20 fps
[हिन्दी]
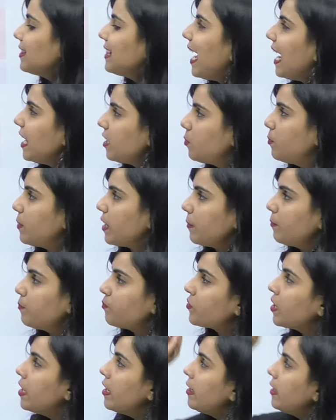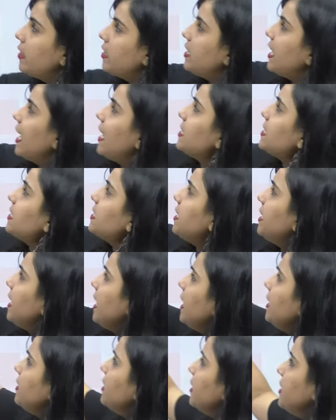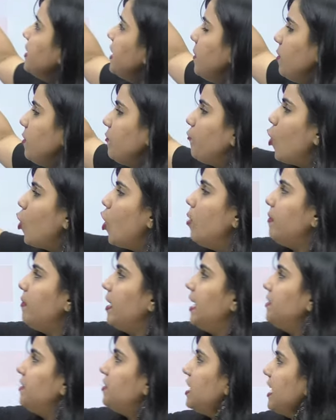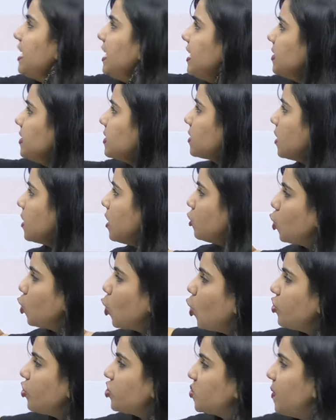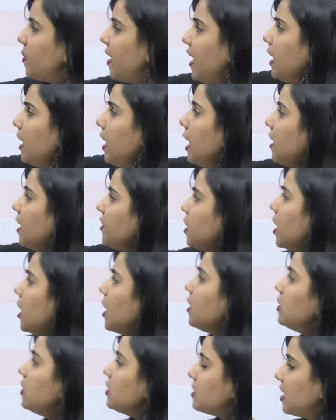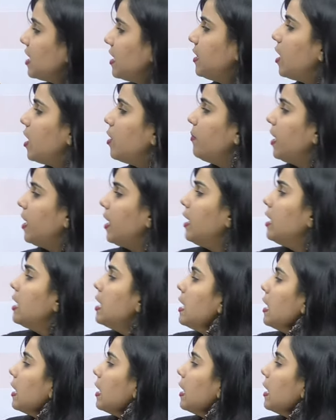दैट में येस्टरडे द डे बिफोर में दीज दोज में हिदर तिदर में